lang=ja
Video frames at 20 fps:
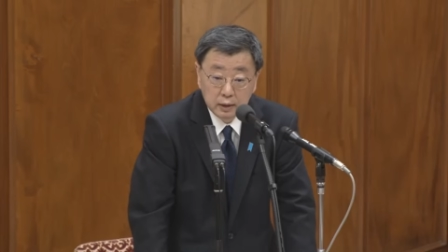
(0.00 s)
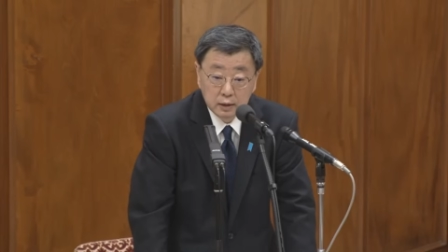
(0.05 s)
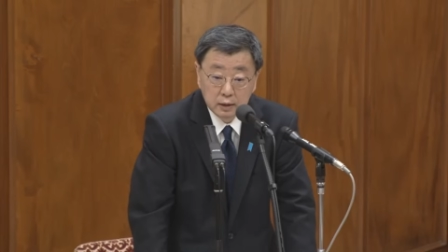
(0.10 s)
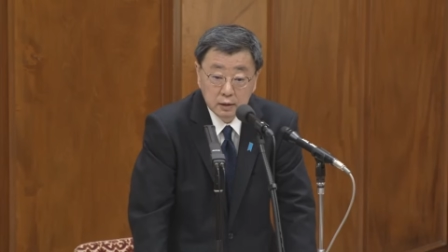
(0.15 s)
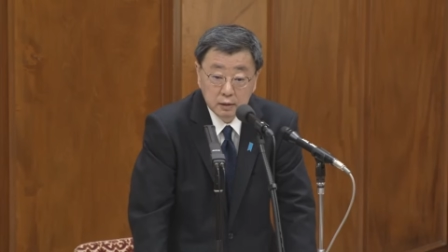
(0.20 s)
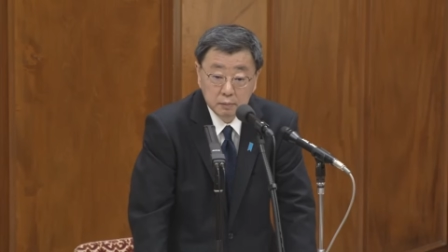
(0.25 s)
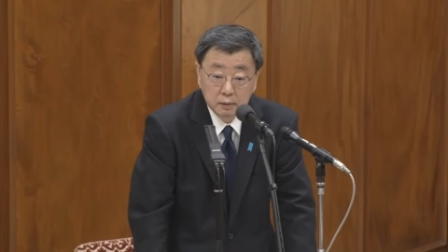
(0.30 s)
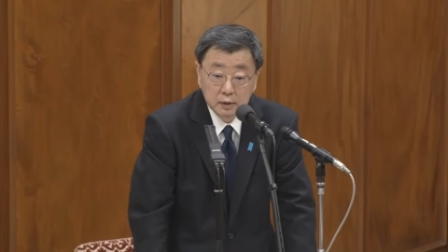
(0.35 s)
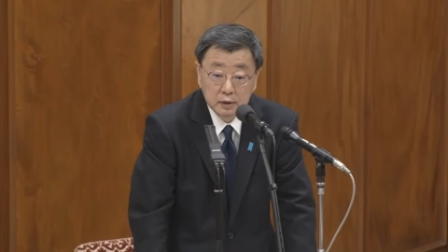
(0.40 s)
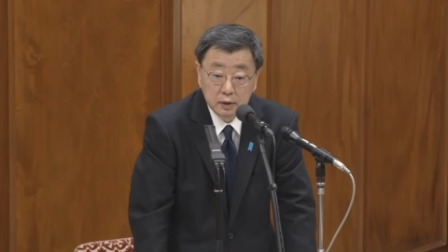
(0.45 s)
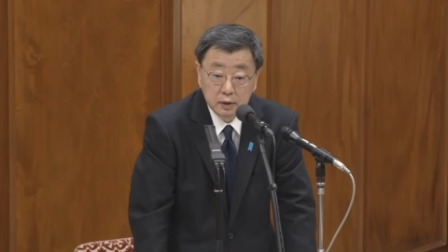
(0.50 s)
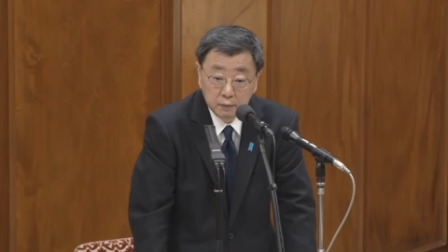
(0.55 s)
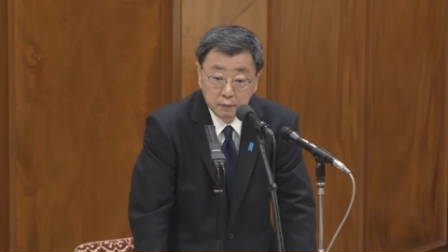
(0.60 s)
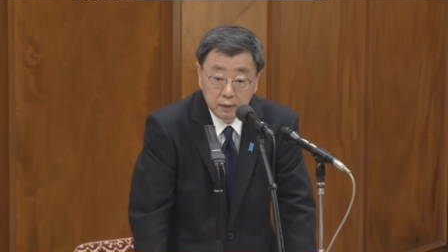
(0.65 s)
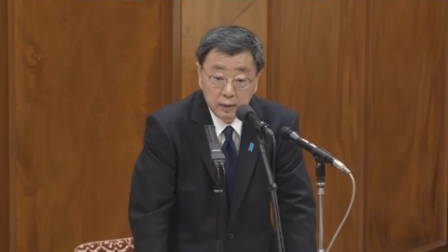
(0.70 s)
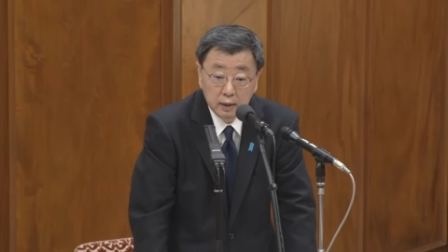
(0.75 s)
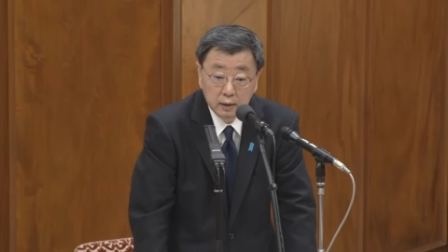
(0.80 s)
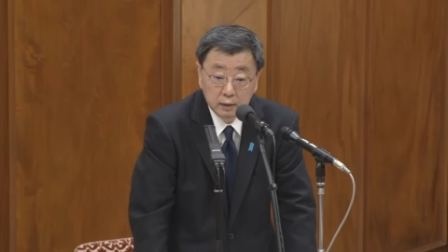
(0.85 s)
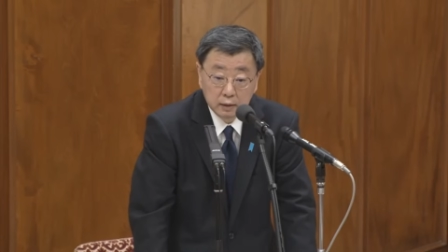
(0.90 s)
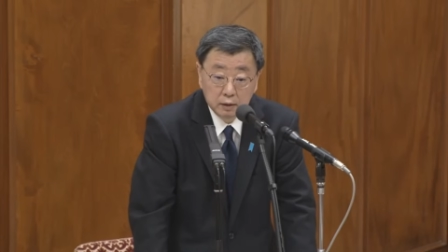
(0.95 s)
に関しまし
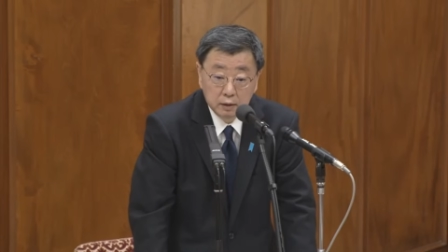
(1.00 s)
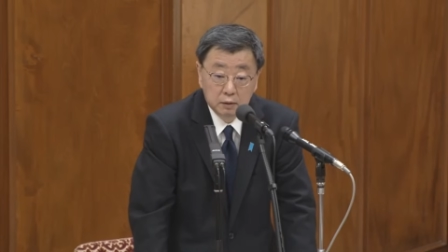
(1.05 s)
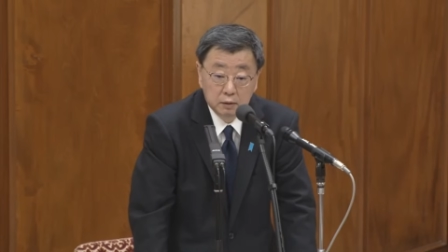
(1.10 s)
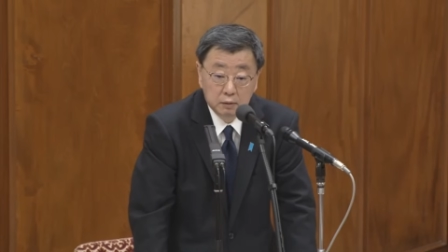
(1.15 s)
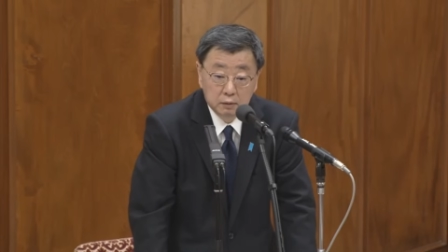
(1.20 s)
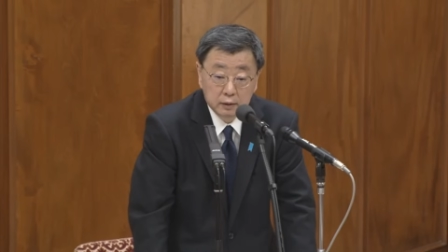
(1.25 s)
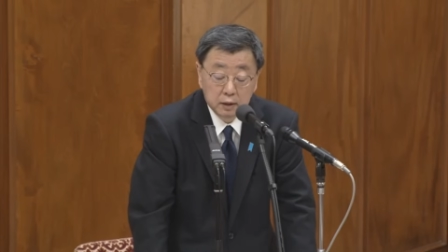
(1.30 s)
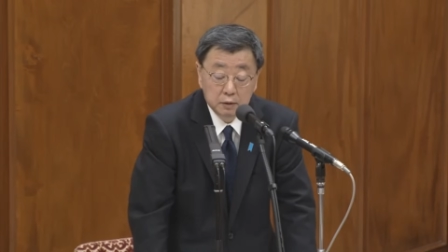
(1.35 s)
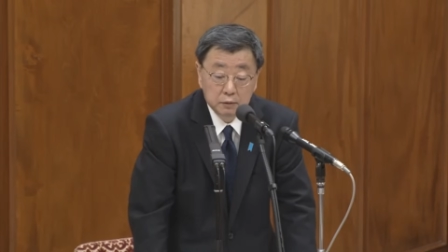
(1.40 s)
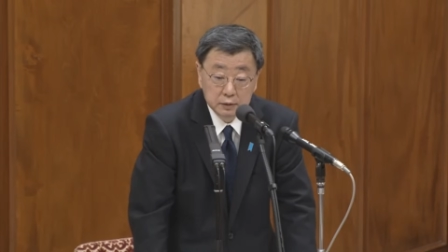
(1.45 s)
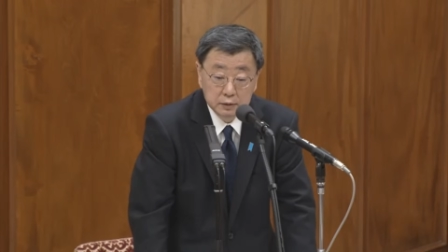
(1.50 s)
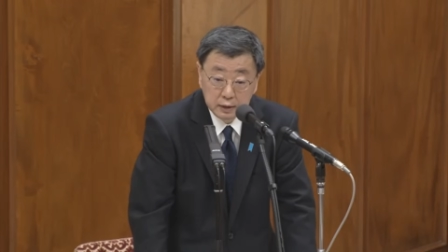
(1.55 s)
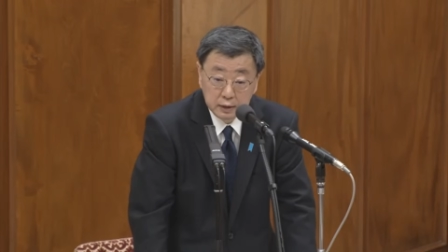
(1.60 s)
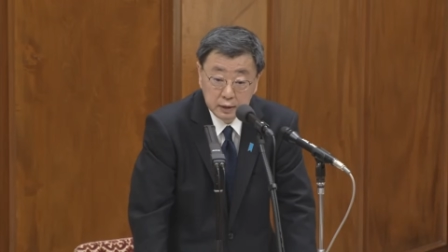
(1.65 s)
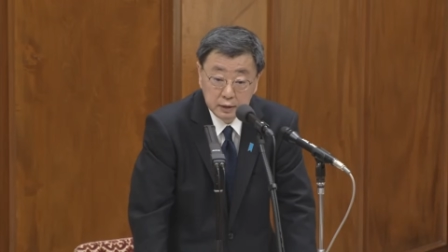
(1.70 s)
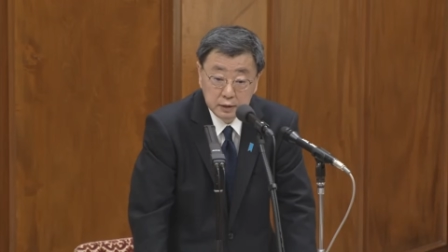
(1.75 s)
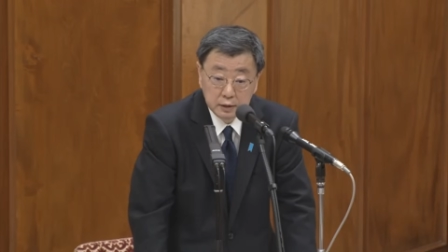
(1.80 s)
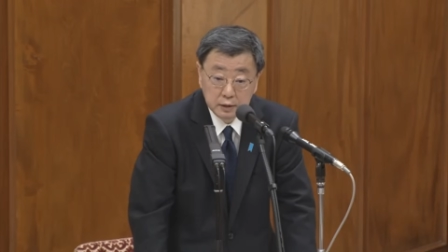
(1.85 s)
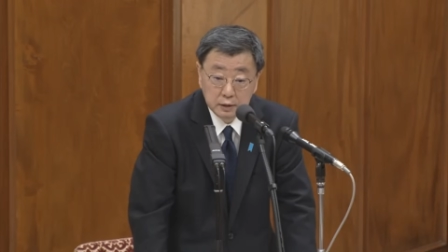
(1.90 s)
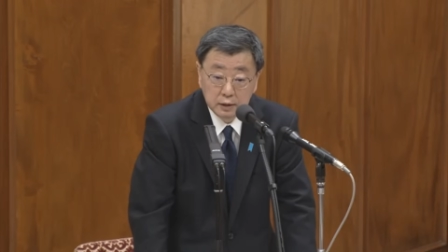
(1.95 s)
ては、他の他の
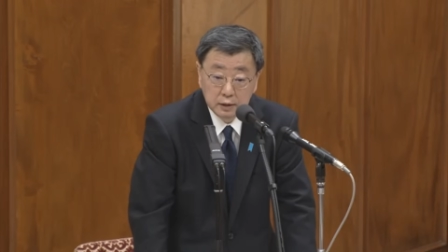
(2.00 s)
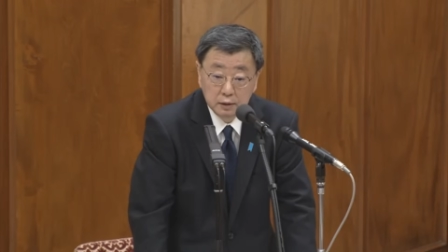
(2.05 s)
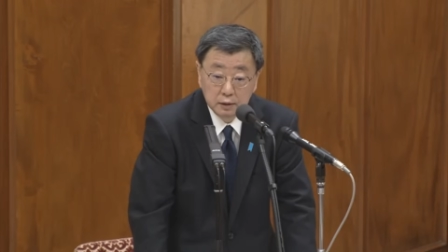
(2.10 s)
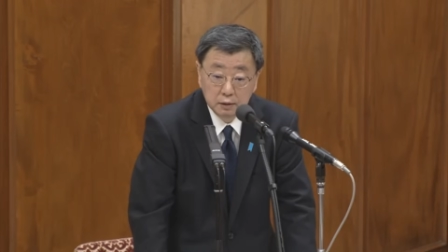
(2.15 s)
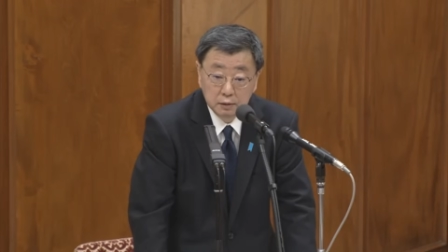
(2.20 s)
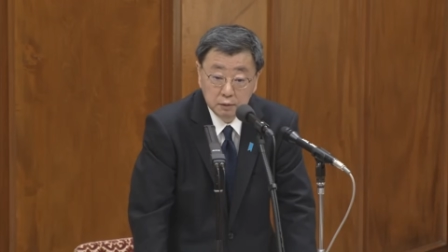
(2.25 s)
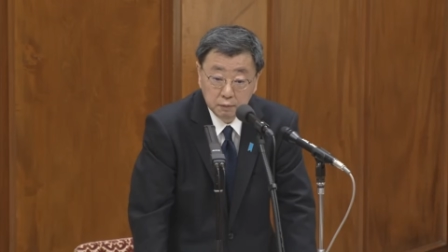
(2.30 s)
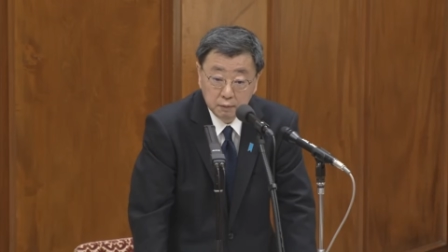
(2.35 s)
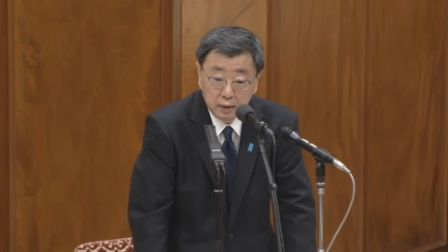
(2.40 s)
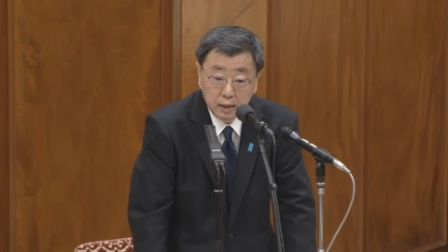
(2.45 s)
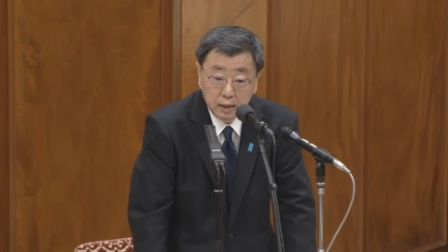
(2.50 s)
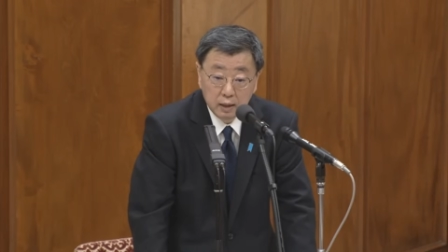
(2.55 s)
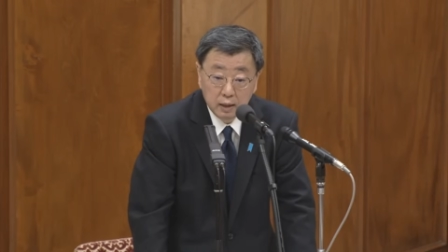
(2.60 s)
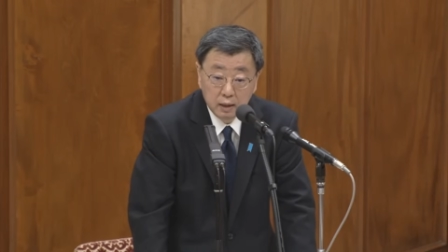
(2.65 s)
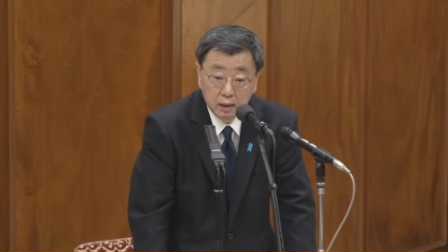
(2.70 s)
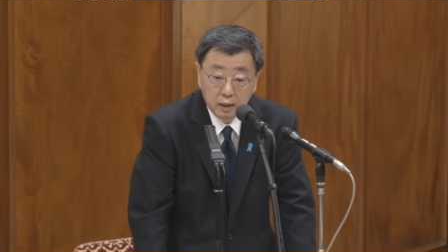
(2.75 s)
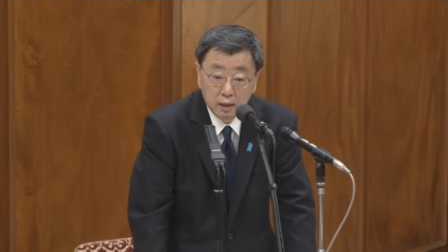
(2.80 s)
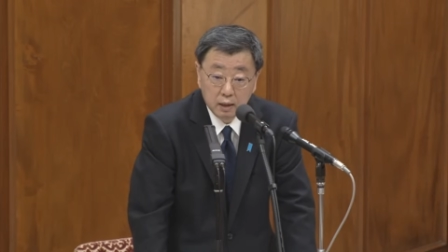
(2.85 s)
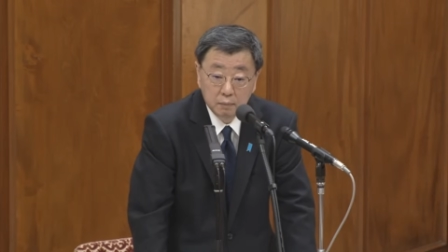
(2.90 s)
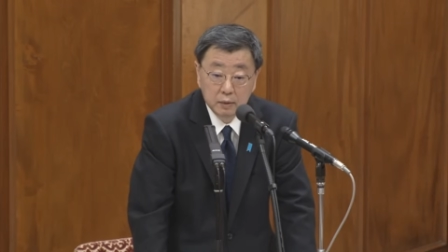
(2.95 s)
政治資金と
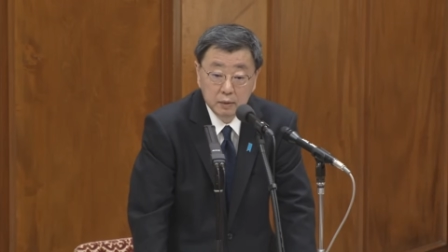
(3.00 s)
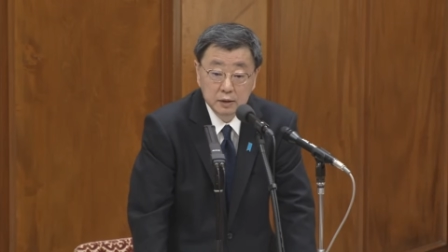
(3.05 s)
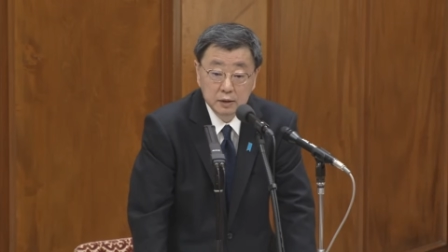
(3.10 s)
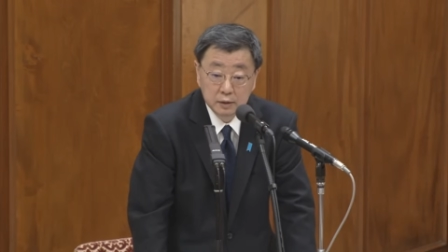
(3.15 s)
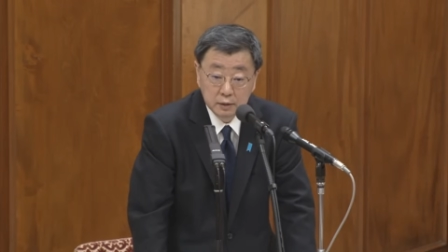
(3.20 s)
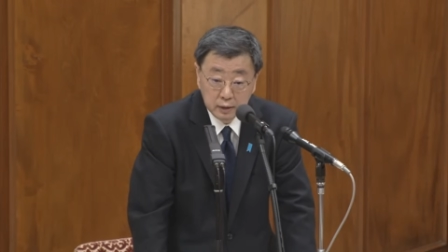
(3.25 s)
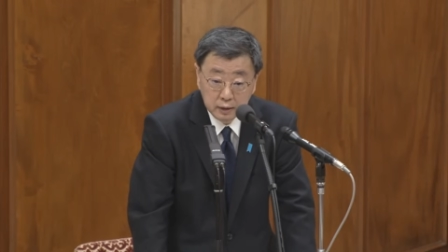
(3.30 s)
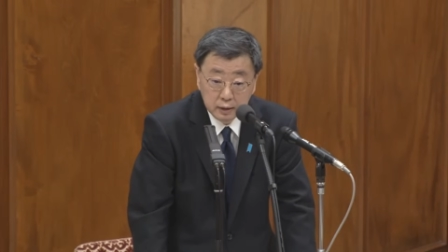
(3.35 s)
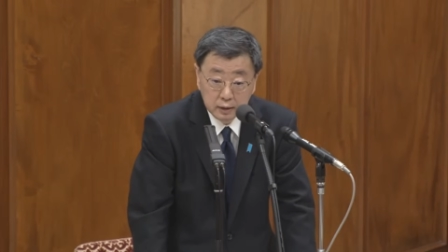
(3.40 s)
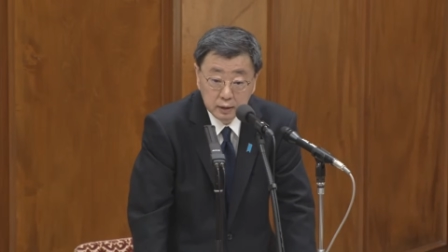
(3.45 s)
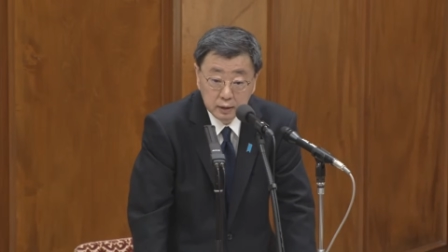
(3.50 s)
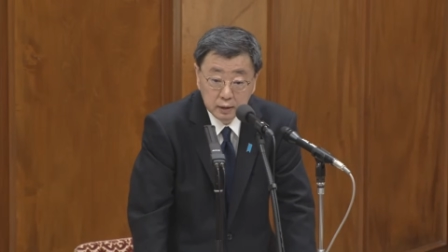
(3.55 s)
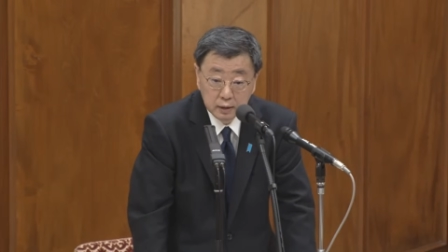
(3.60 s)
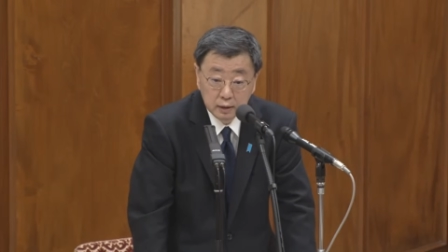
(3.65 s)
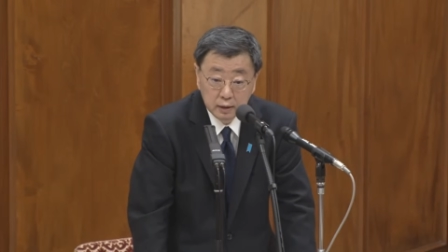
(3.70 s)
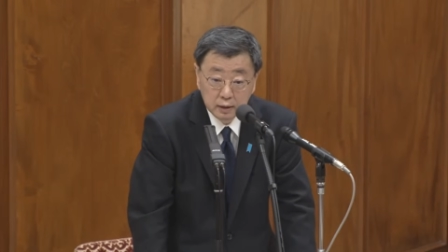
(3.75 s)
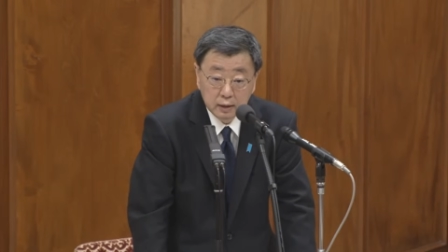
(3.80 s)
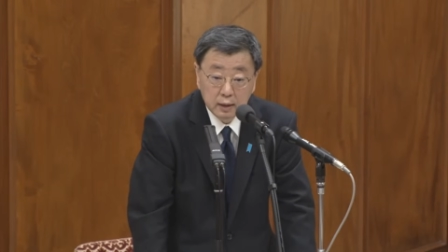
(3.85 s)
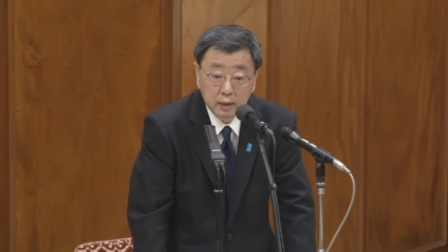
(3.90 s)
は別に